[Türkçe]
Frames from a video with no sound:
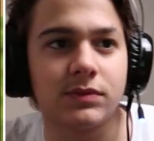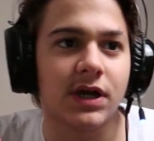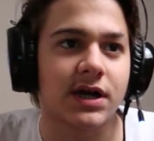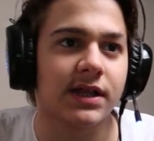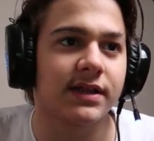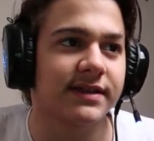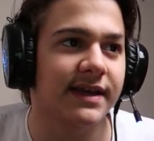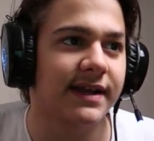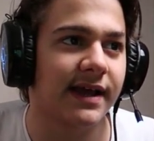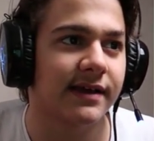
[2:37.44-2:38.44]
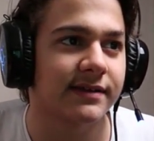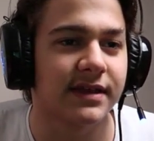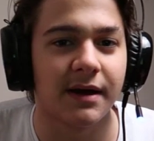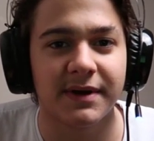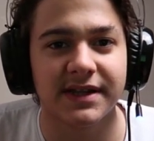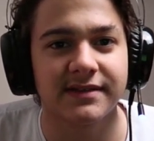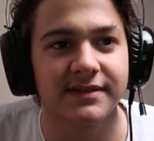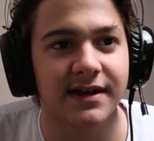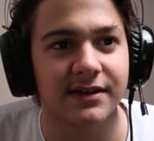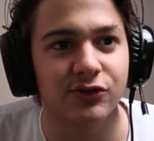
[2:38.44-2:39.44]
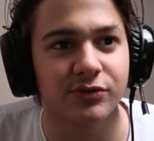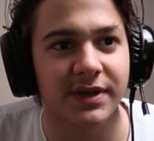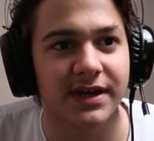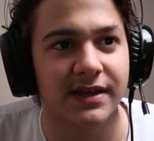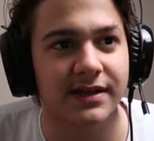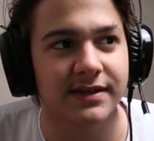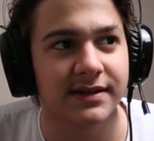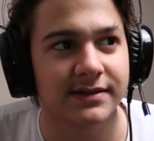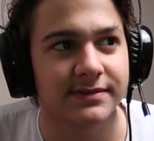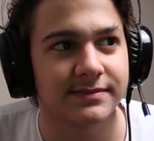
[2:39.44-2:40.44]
Yakaladı gene. Tam anahtarı alıyordum yakaladı.